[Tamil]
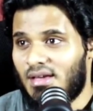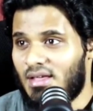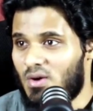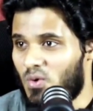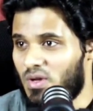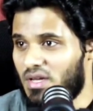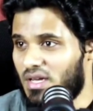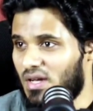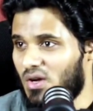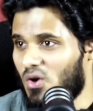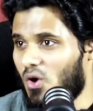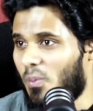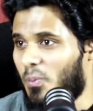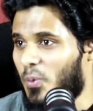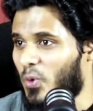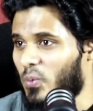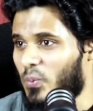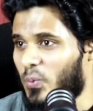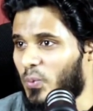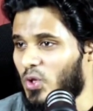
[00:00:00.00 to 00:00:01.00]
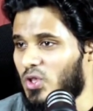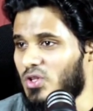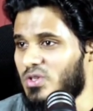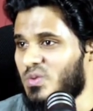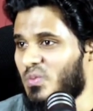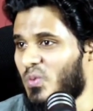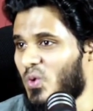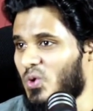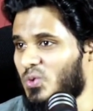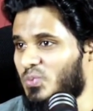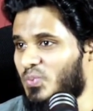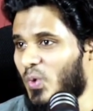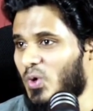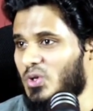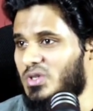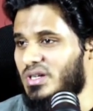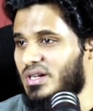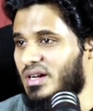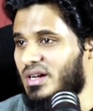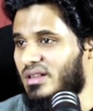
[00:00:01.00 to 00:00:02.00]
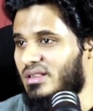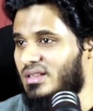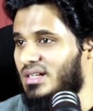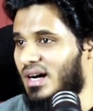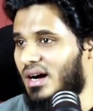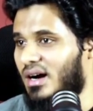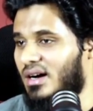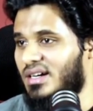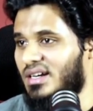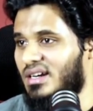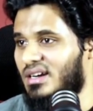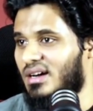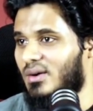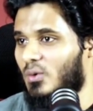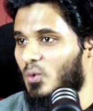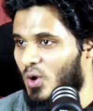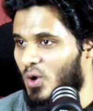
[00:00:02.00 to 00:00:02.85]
என்னுடைய ஈகோ பொ புதஞ்சு போ போச்சுங்கிறதுக்காக இல்லை